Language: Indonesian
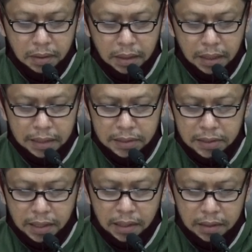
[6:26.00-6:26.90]
Dan kasih
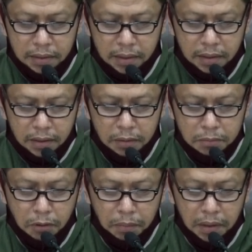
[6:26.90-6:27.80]
sayang antar kaum
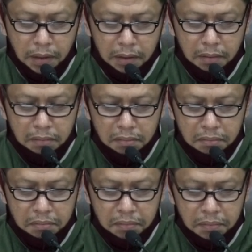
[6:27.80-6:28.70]
mukminin
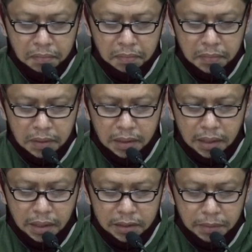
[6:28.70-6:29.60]

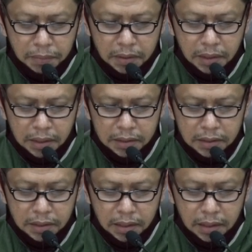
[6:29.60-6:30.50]
tidaklah seperti
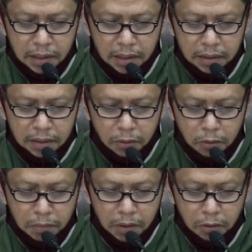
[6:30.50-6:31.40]
kasih sayang antar
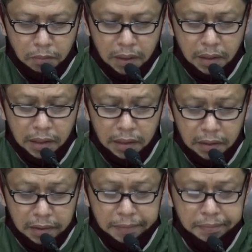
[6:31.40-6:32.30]
umat-umat
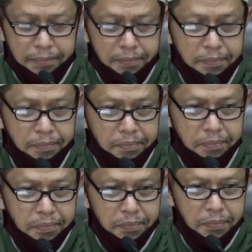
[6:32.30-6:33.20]
lainnya.
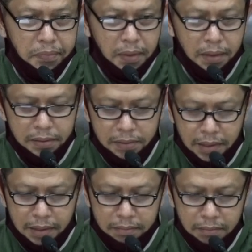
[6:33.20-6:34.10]

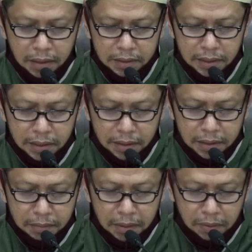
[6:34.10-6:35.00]
Islam
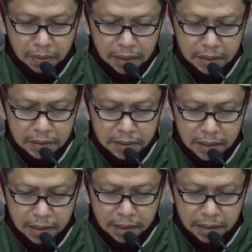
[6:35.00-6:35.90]
mengajarkan bahwa kasih
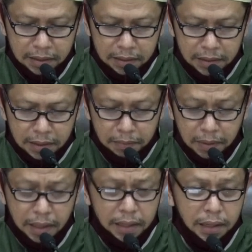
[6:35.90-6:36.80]
sayang antar
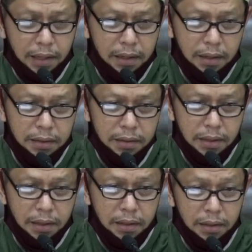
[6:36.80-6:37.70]
mereka,
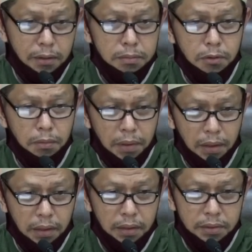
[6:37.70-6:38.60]
antara kaum
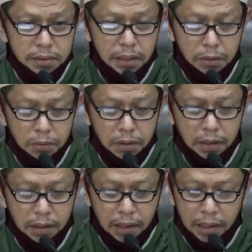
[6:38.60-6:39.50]
mukminin satu
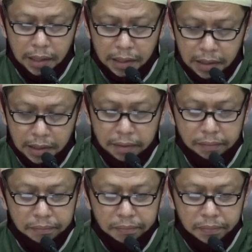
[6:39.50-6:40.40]
dengan yang lainnya